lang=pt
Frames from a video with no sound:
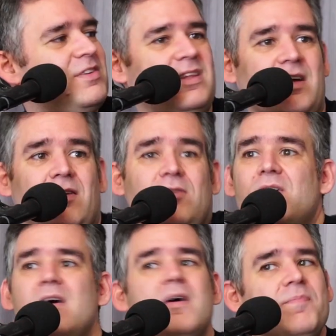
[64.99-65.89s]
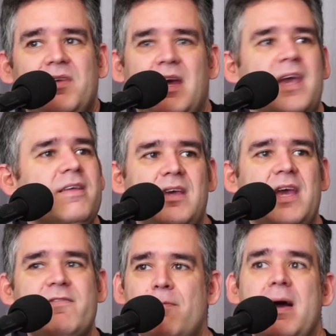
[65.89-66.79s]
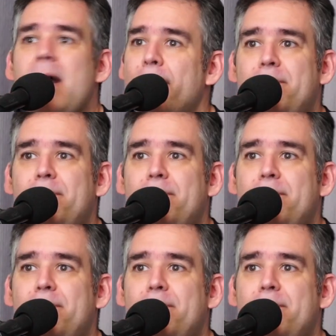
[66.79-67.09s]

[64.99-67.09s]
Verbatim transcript: Então, ninguém, ninguém vai pagar